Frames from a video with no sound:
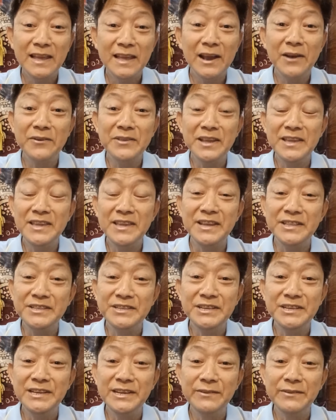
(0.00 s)
เขายังเขียน
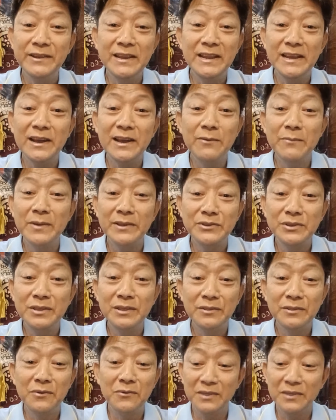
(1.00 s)
ชื่อไว้เลยเข้ามา
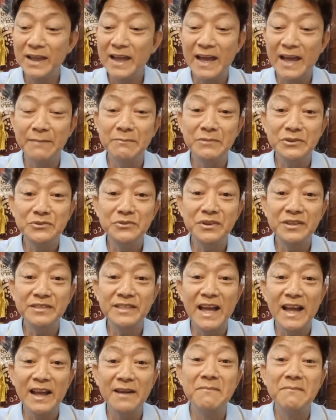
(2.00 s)
ส่งทหารมาช่วย
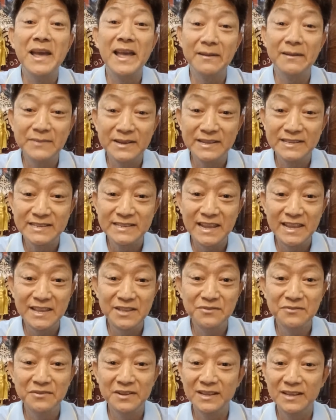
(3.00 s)
สร้างกำแพงเมืองจีน
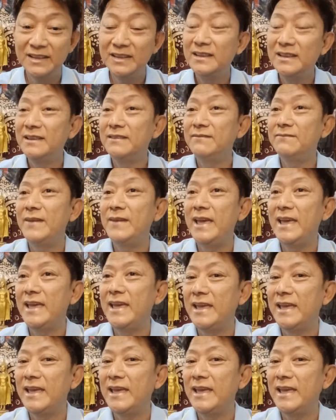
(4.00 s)
อยู่เลยแหม